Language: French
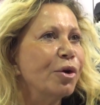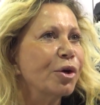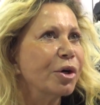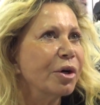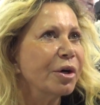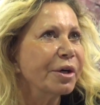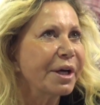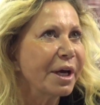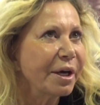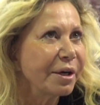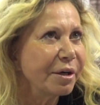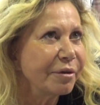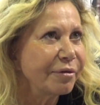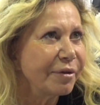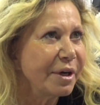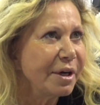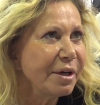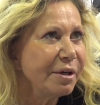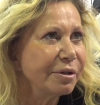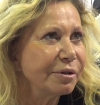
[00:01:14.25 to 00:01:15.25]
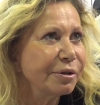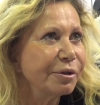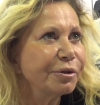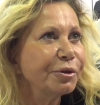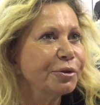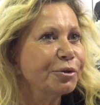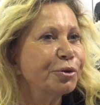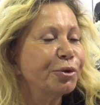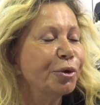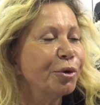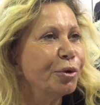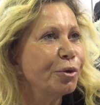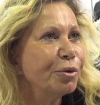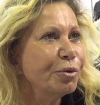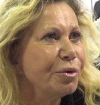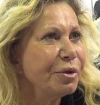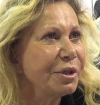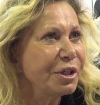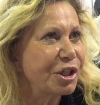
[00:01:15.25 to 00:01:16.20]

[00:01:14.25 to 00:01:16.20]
Grand Carnaval, Delon,